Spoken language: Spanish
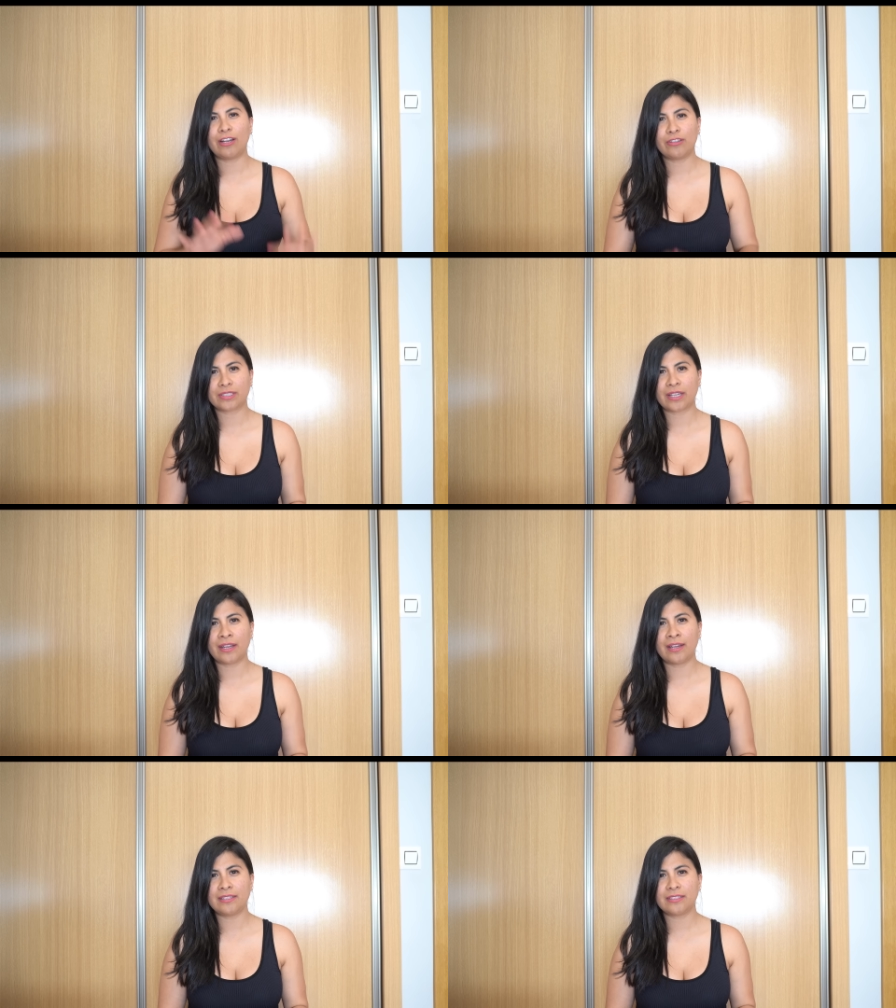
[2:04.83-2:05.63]
En los
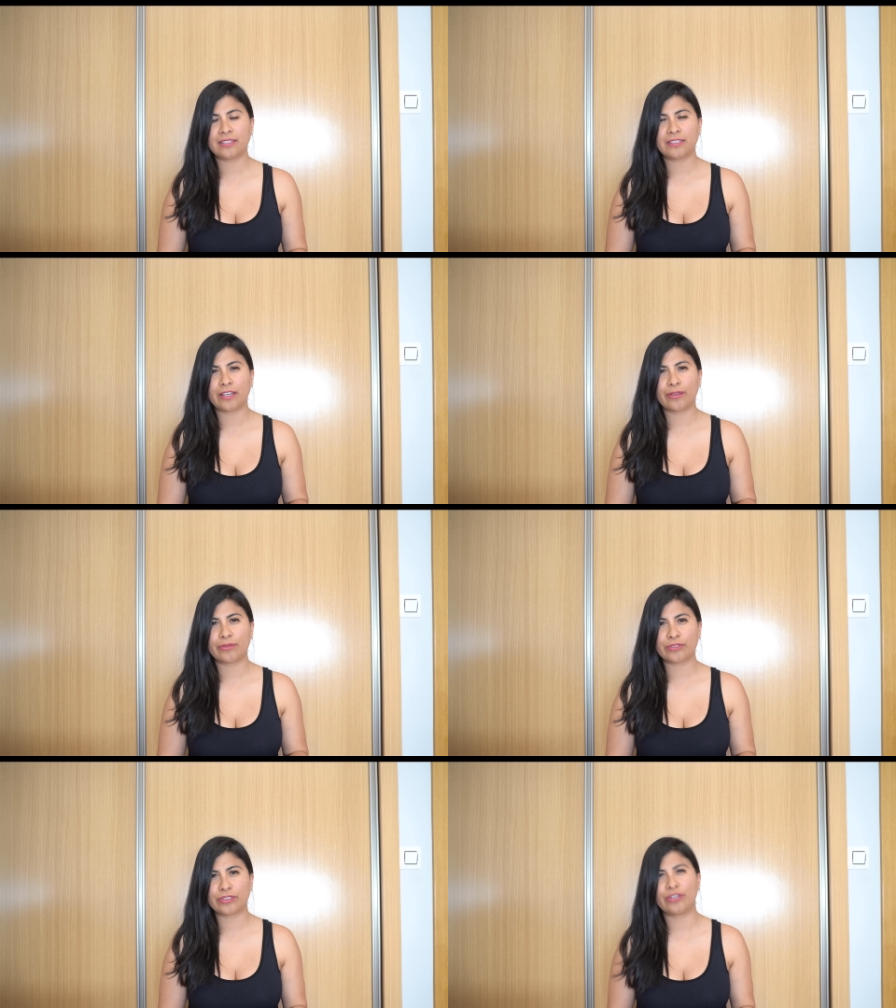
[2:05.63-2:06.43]
canales de
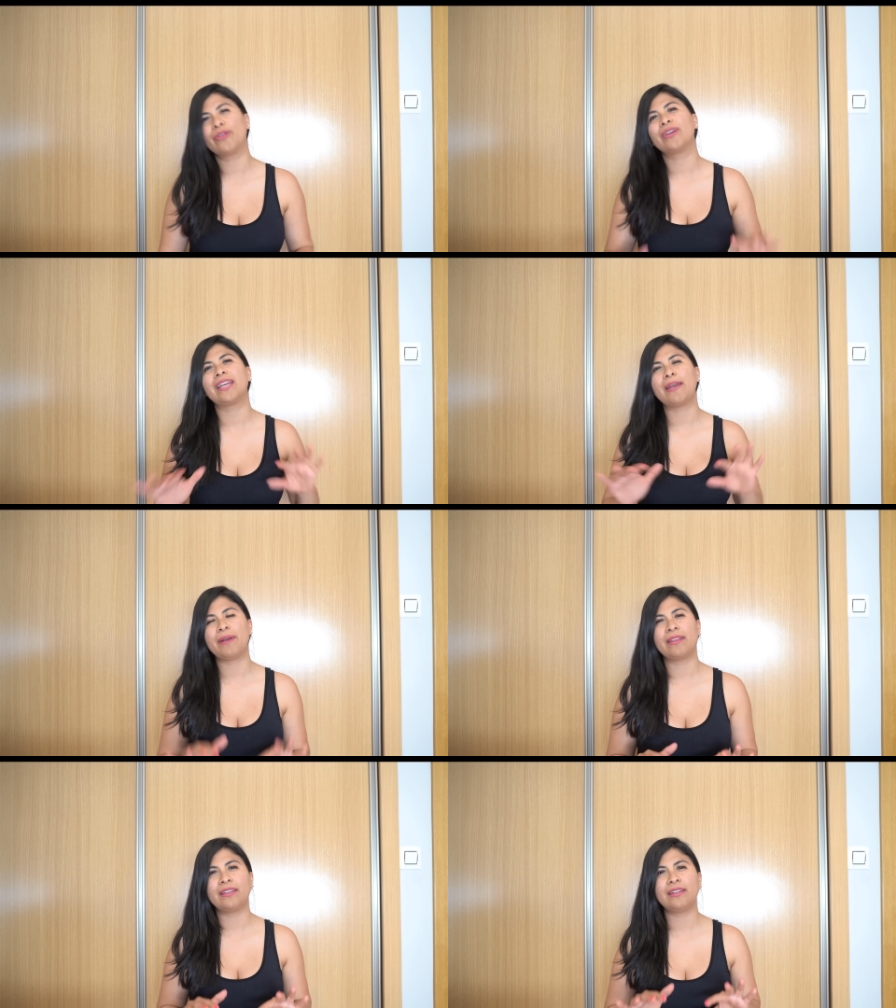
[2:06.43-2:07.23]
seducción que
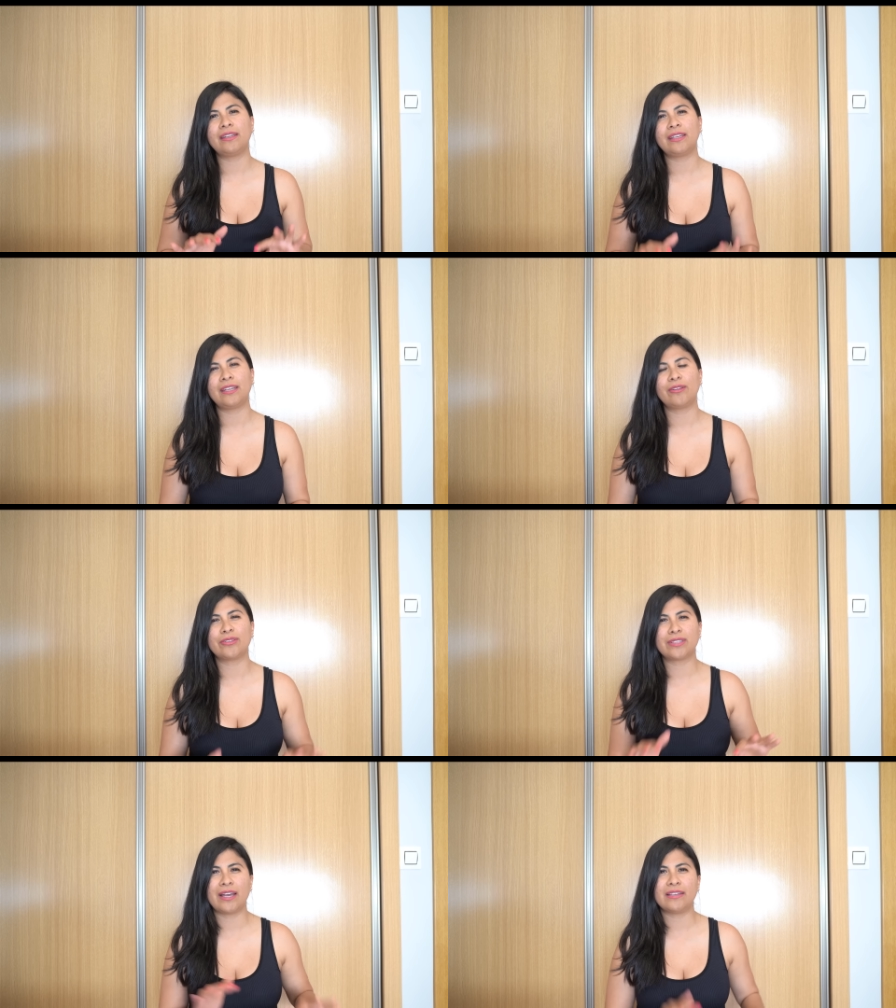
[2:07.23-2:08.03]
van
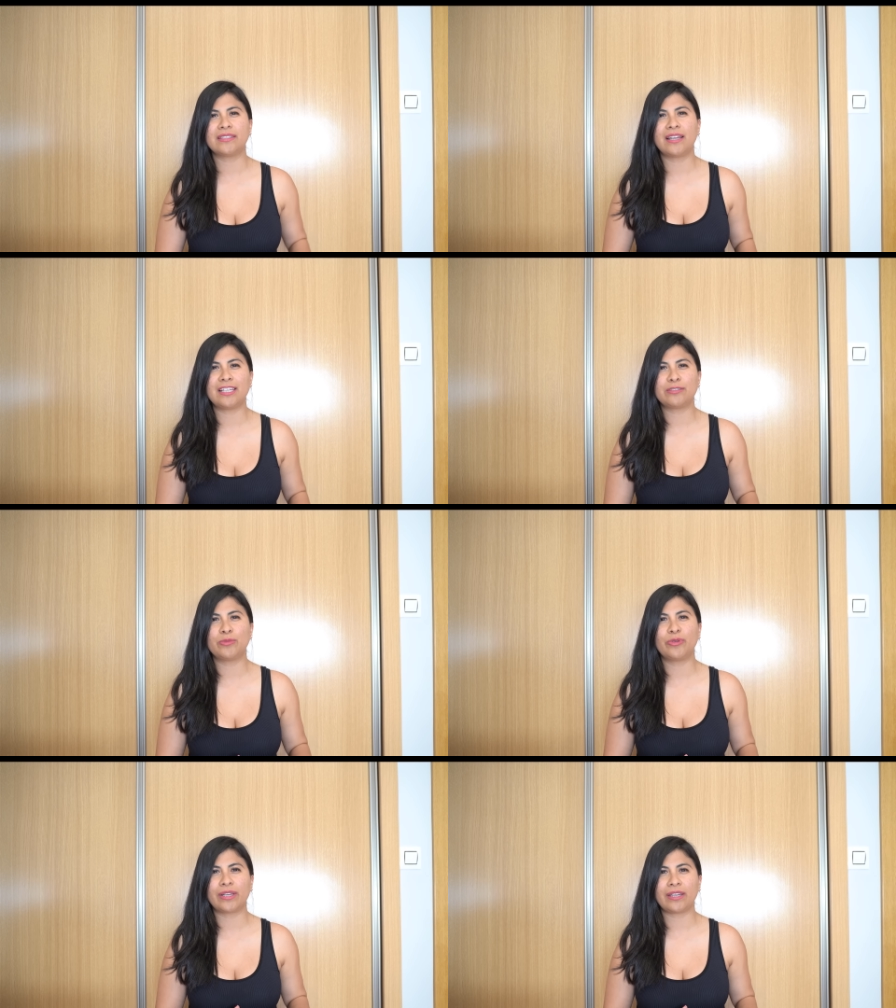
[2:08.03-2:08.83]
dirigidos hacia las
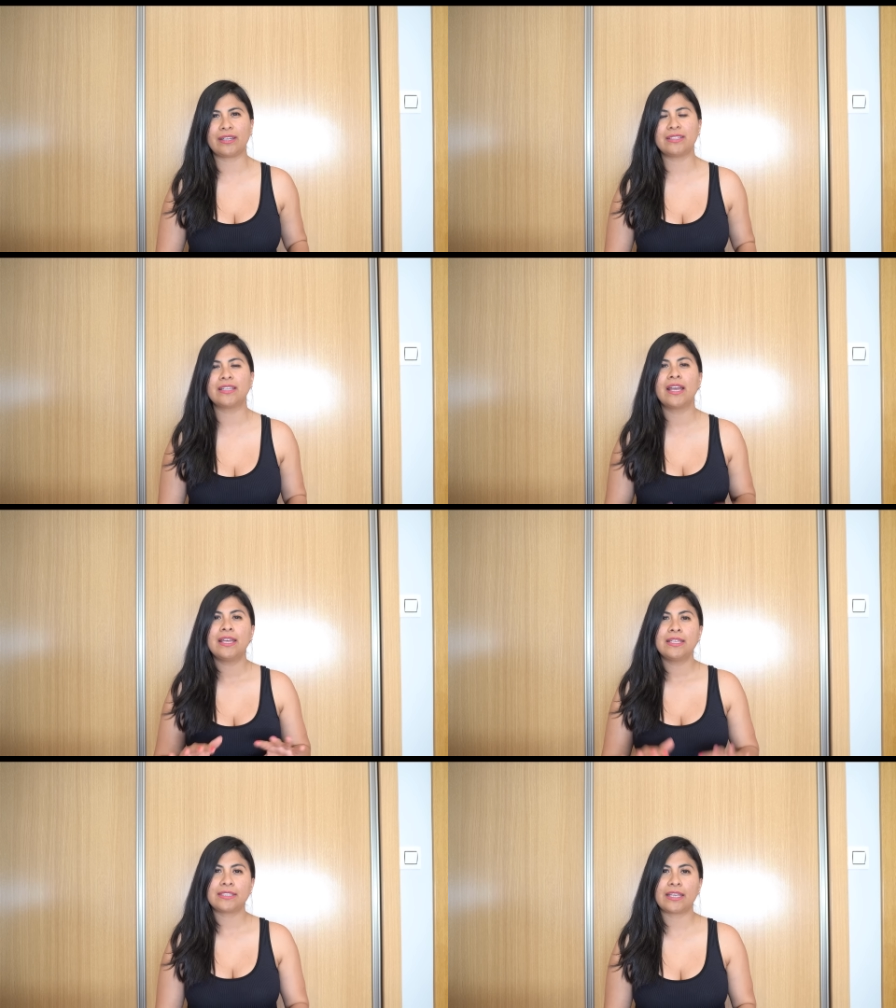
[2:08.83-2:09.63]
mujeres,
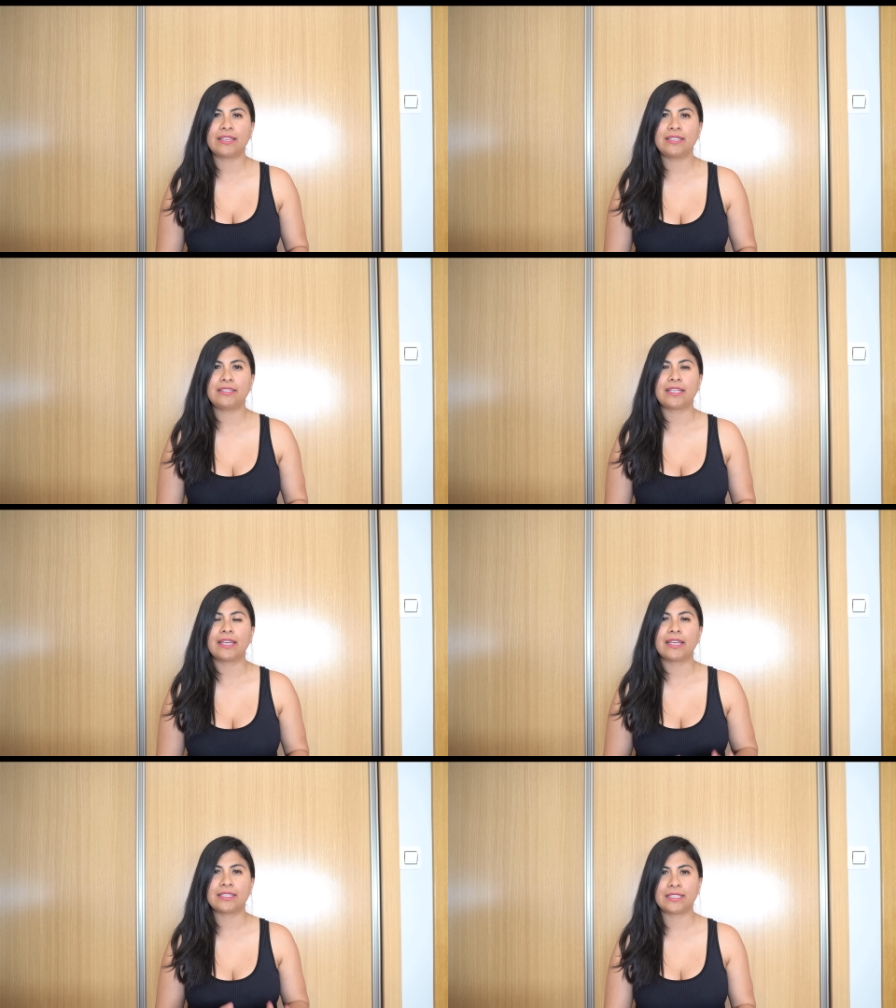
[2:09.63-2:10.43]
se
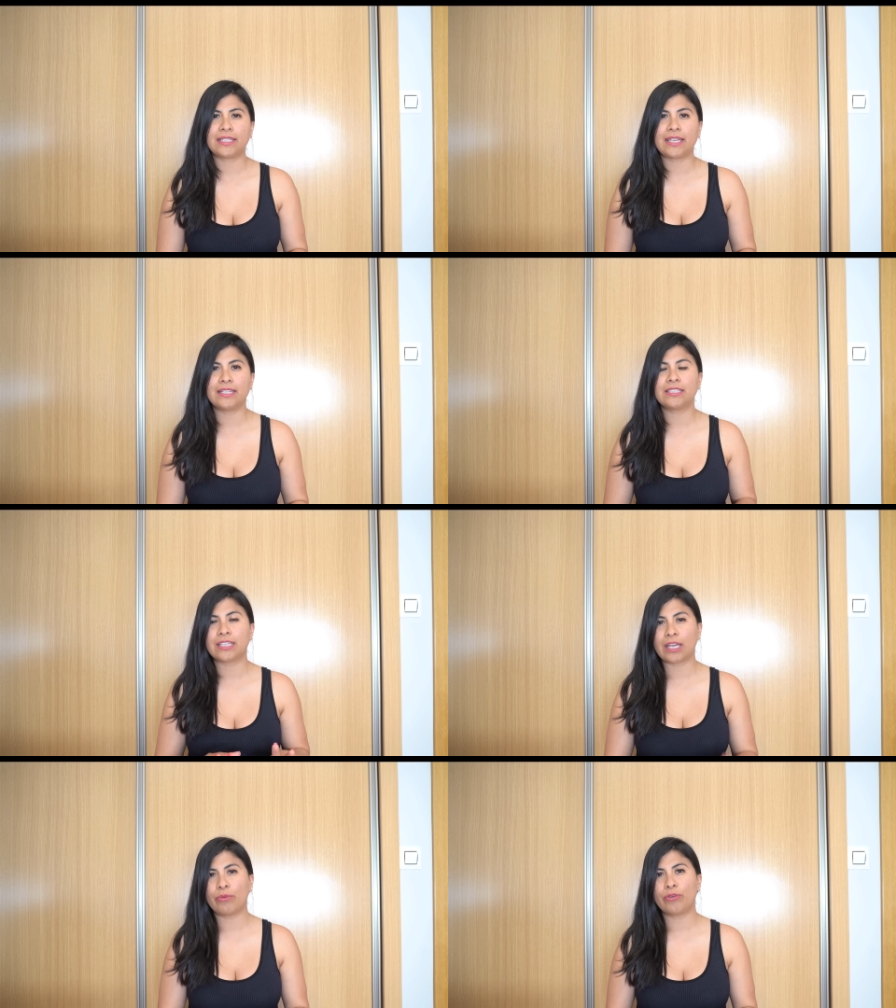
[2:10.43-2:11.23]
dice que si quieres
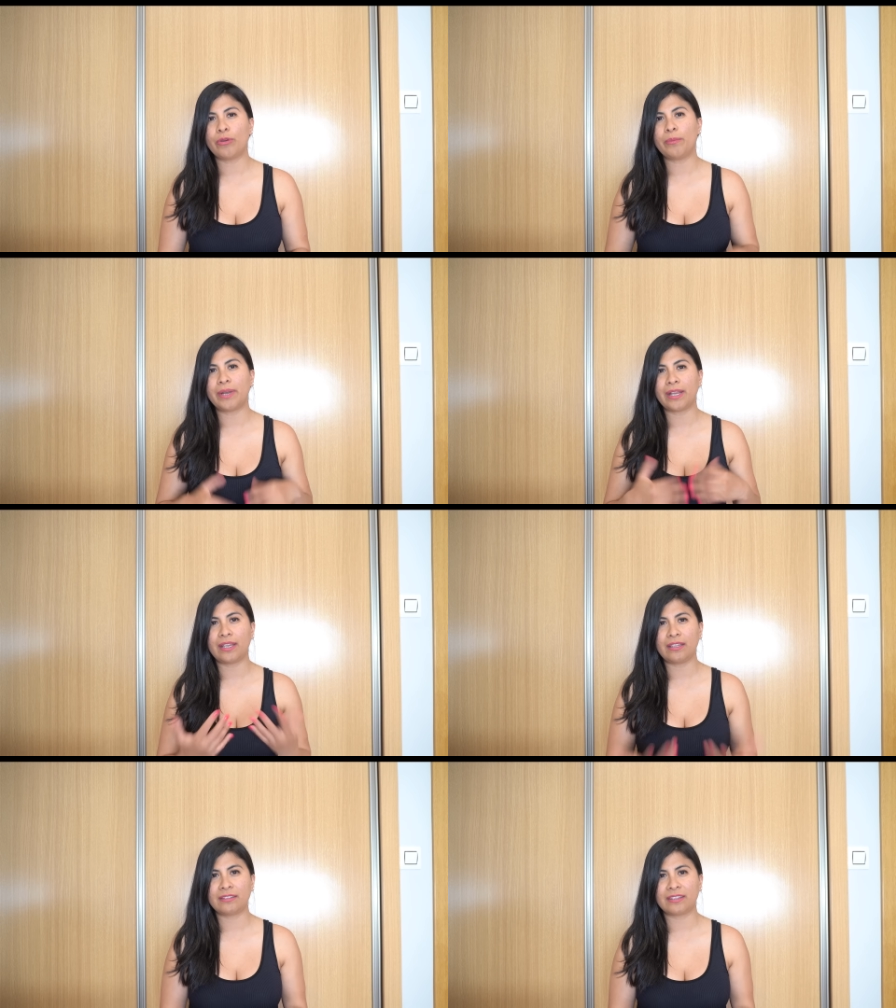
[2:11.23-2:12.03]
que un hombre
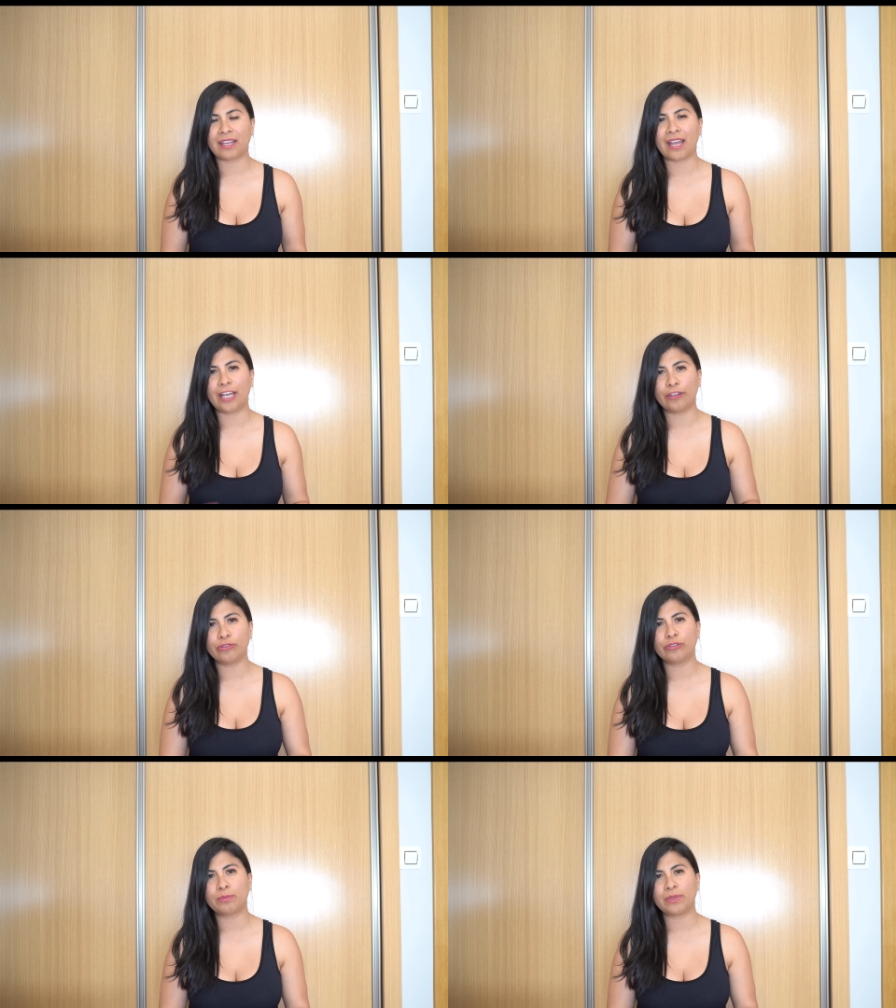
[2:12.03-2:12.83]
esté a
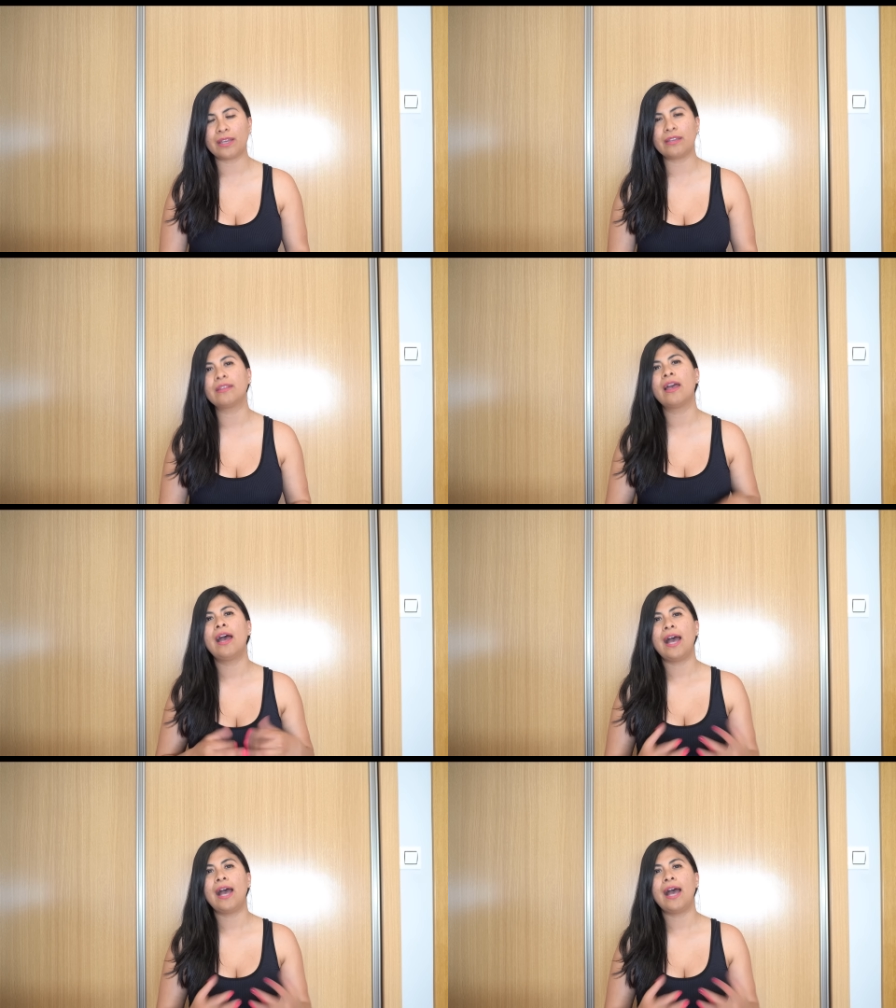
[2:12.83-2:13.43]
tus pies,